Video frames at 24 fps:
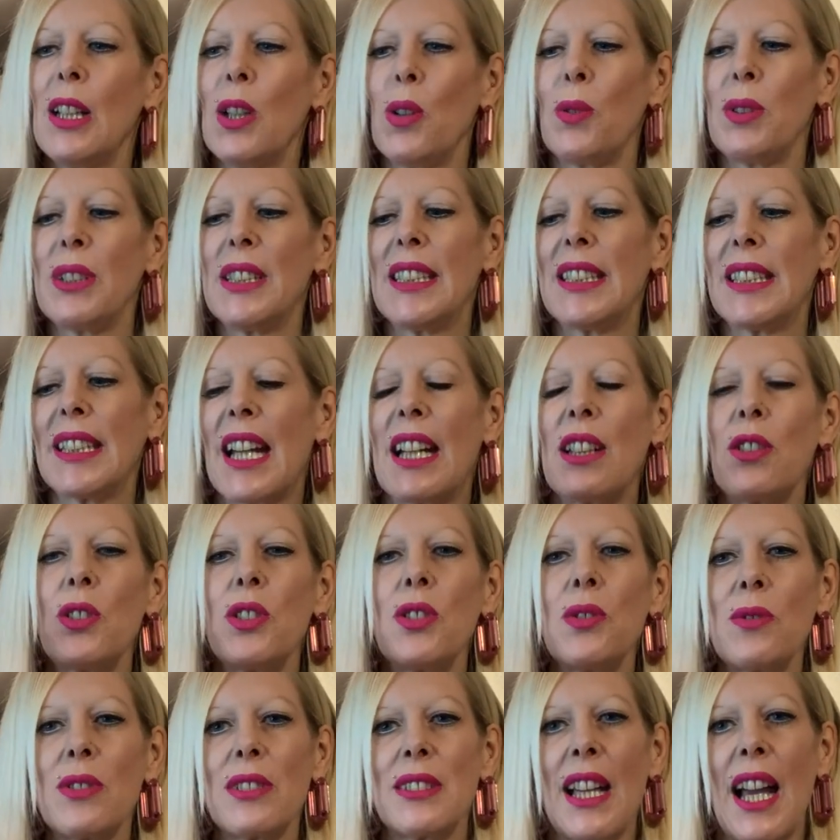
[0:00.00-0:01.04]
Und ich kann
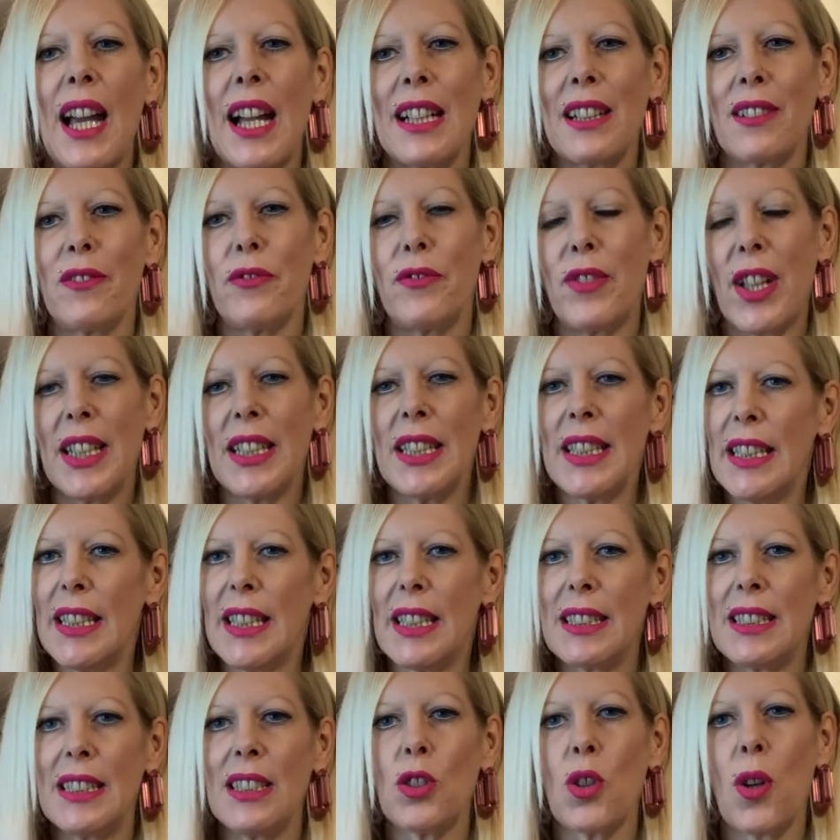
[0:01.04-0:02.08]
euch nur sagen, wenn
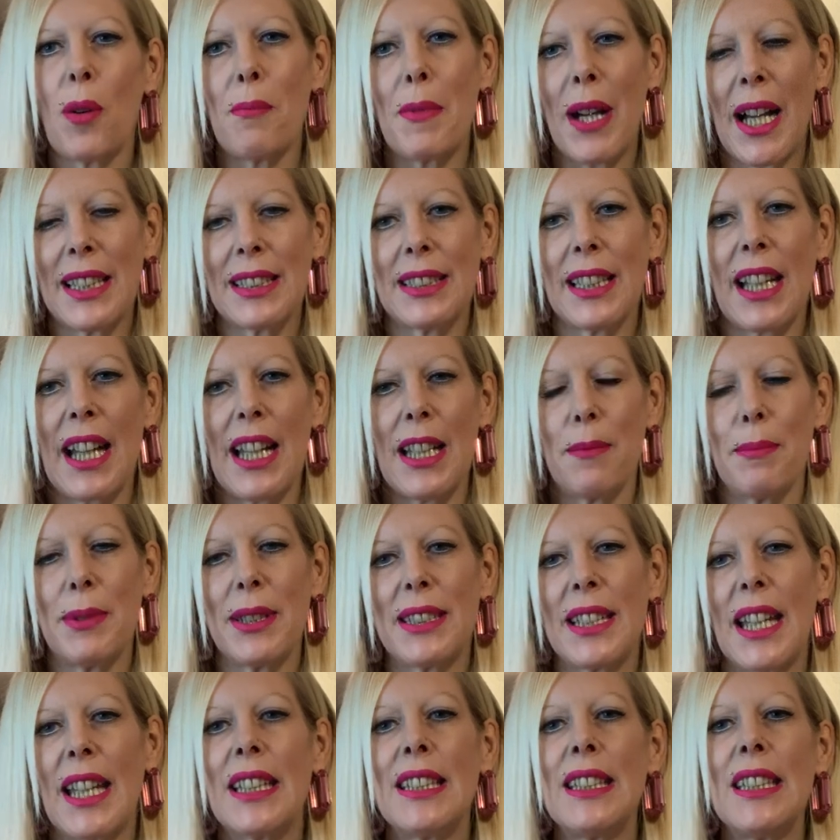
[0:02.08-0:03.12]
ihr die Nomad-Reihe
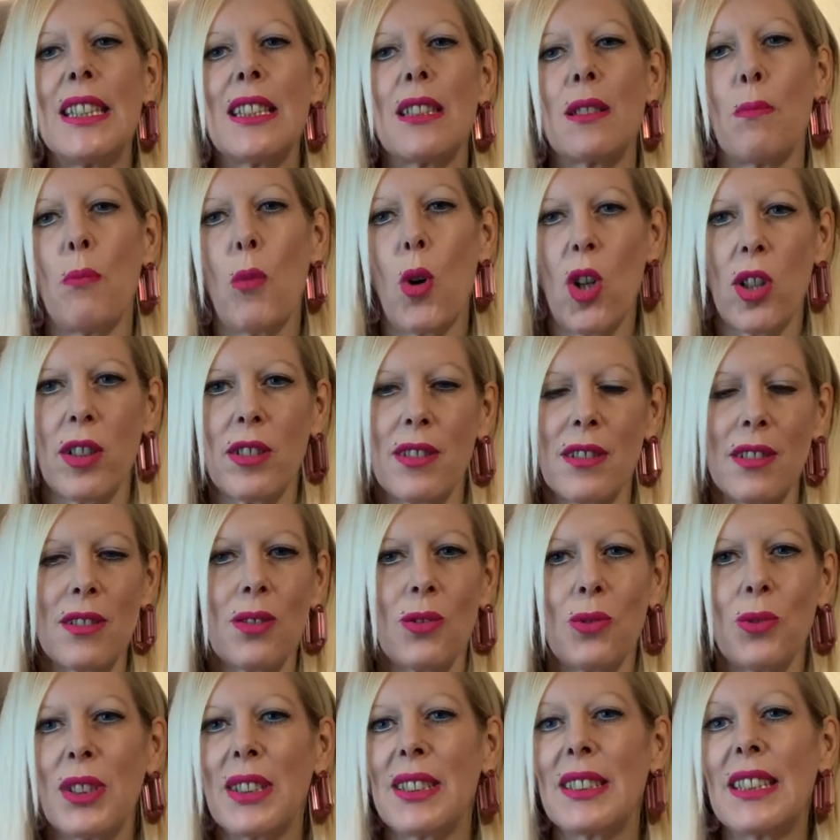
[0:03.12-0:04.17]
bisher nicht mochtet
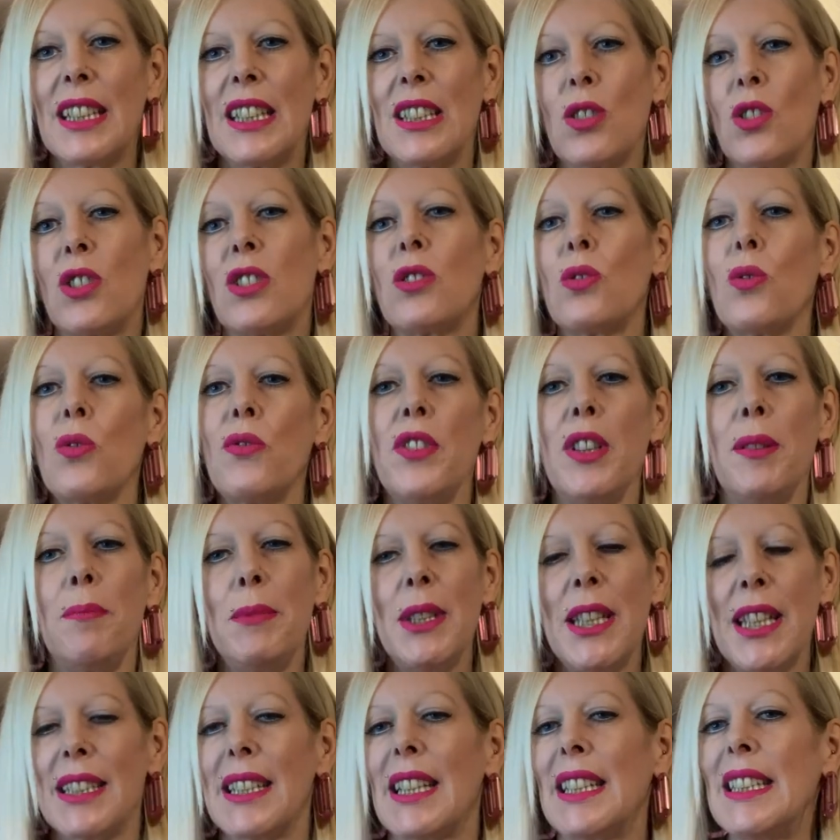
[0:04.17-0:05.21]
und es geht euch so wie
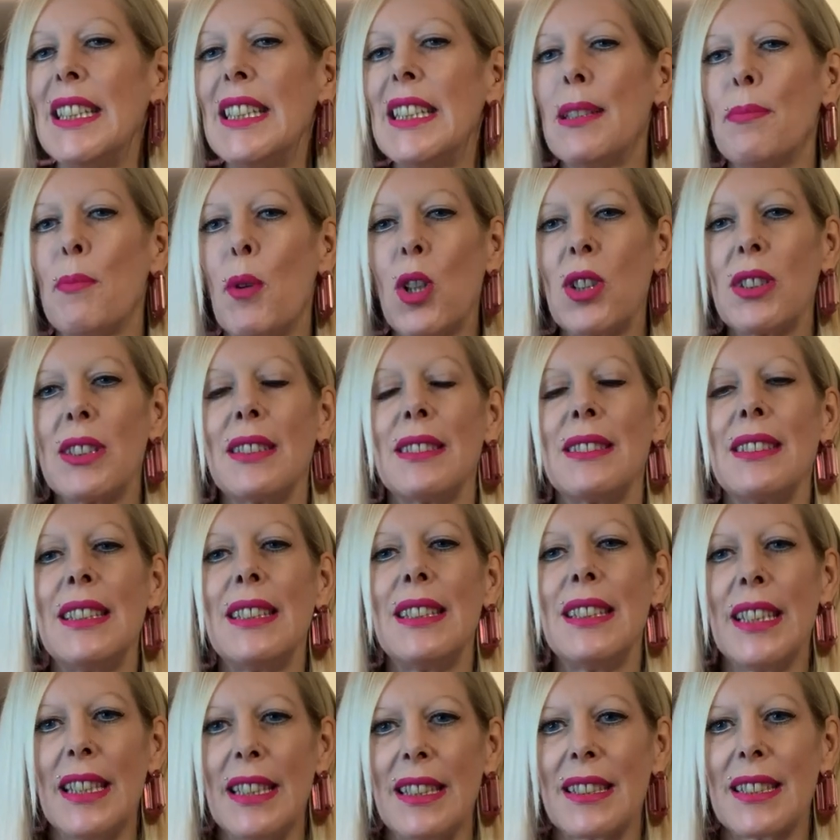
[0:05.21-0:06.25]
mir, denn ich mochte sie
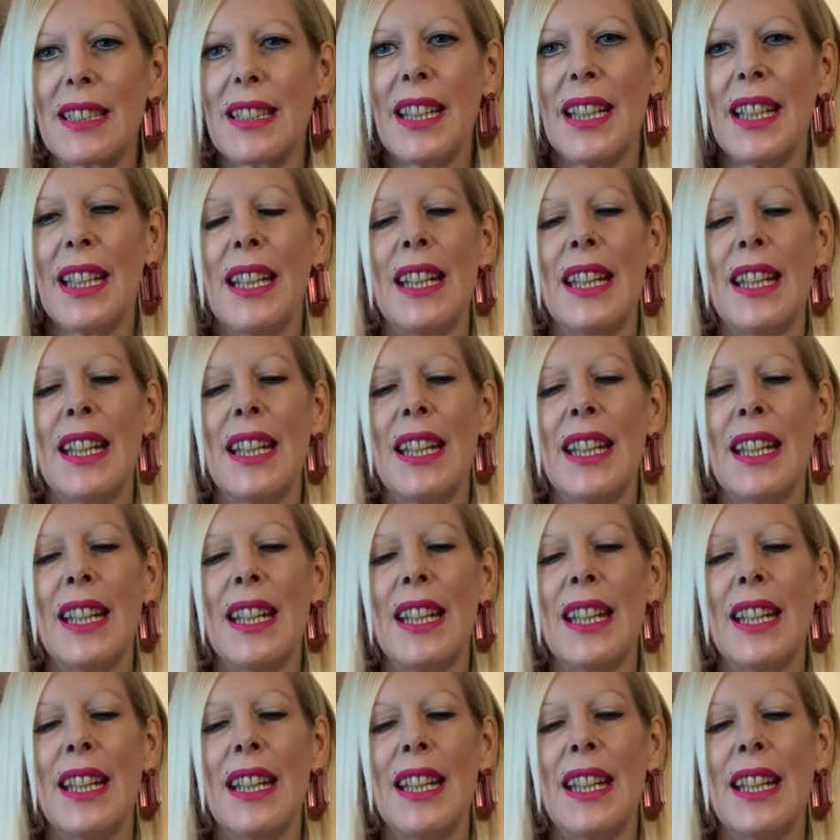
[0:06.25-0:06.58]
nicht,